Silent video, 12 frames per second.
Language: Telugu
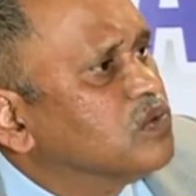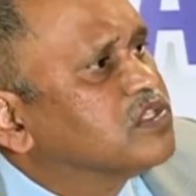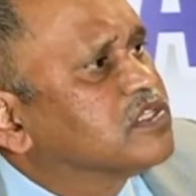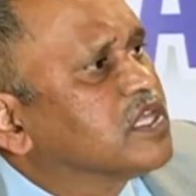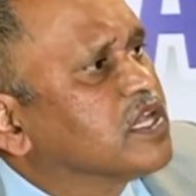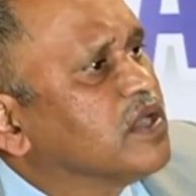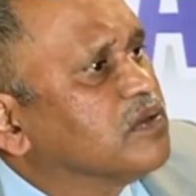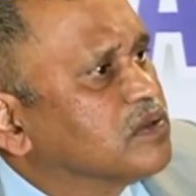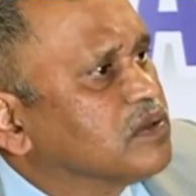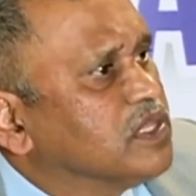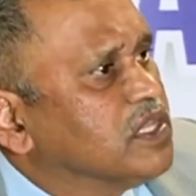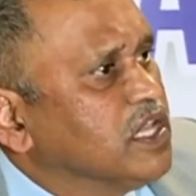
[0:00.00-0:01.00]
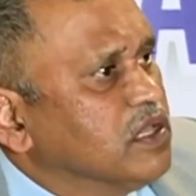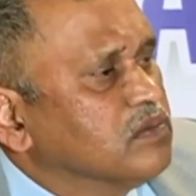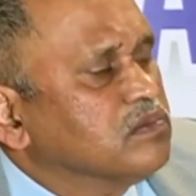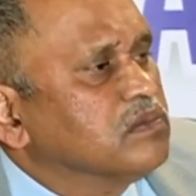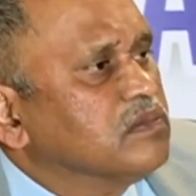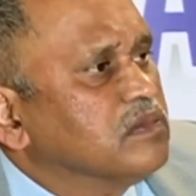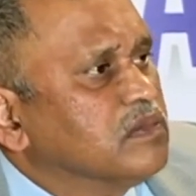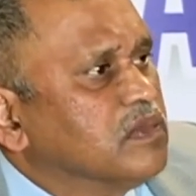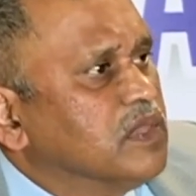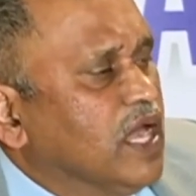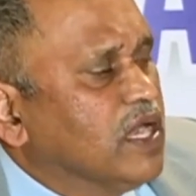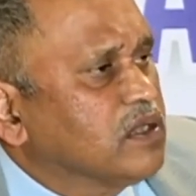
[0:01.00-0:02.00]
ఉచితంగా ఉంటుంది
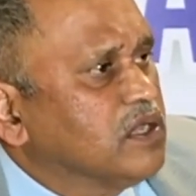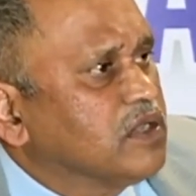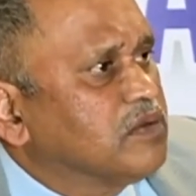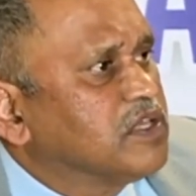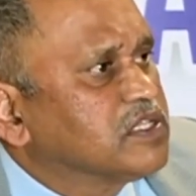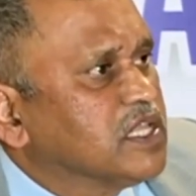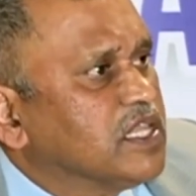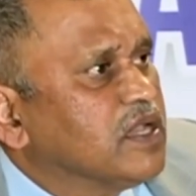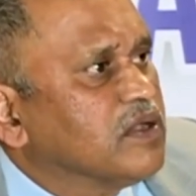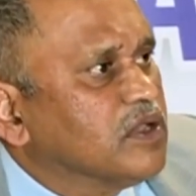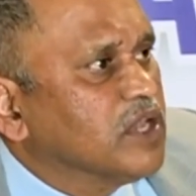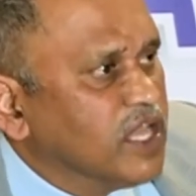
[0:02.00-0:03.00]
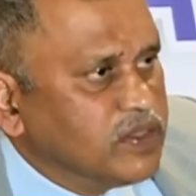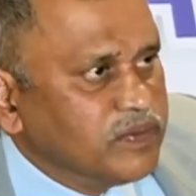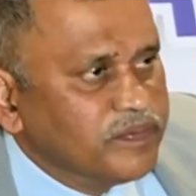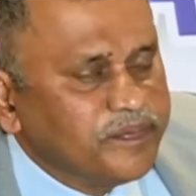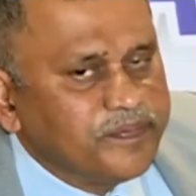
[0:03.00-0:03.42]
దాంట్లో ఎటువంటి సందేహం లేదు